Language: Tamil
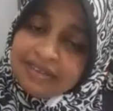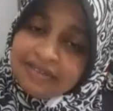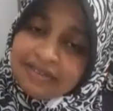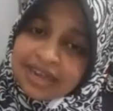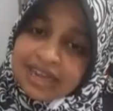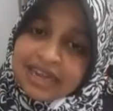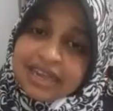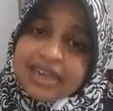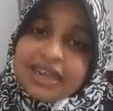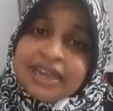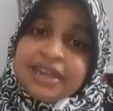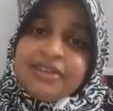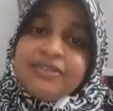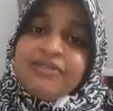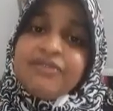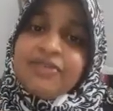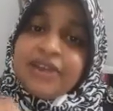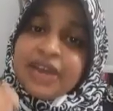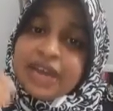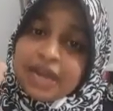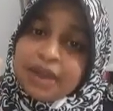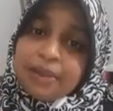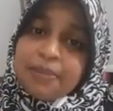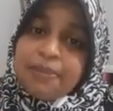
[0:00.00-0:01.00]
இவருக்கு
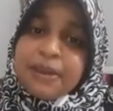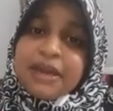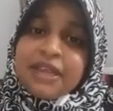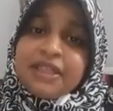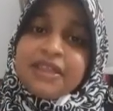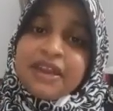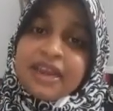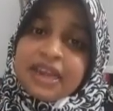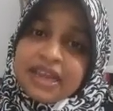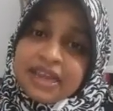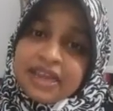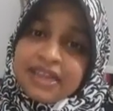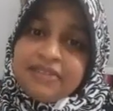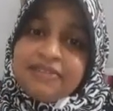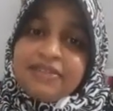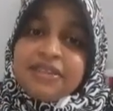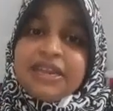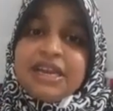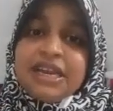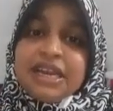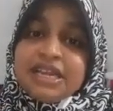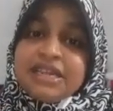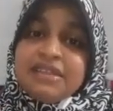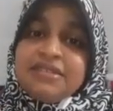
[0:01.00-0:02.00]
விளக்கப்படுத்துகிறாங்க இது
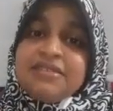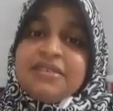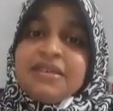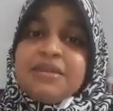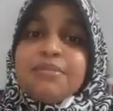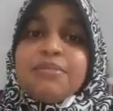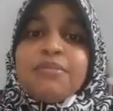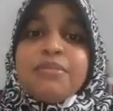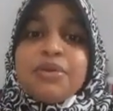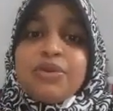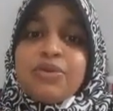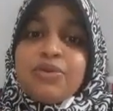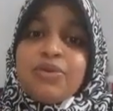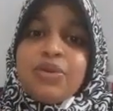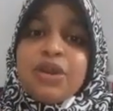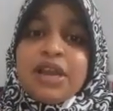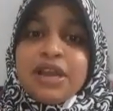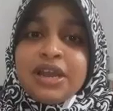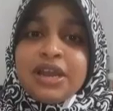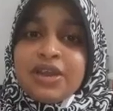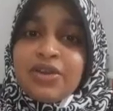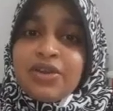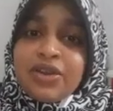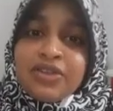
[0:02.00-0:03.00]
வந்து லஞ்சம்
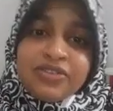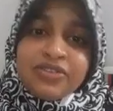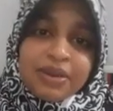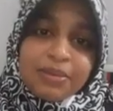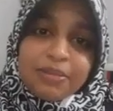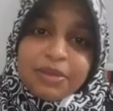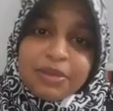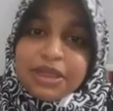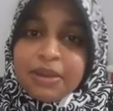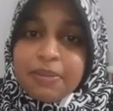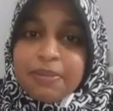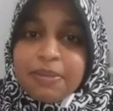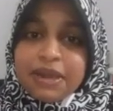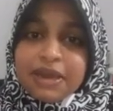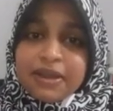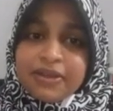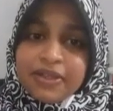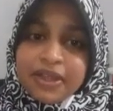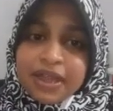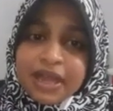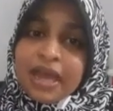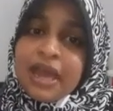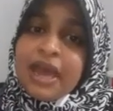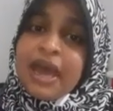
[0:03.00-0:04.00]
ஊழலோட
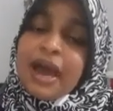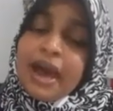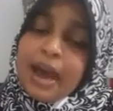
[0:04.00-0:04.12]
சம்மந்தப்பட்டது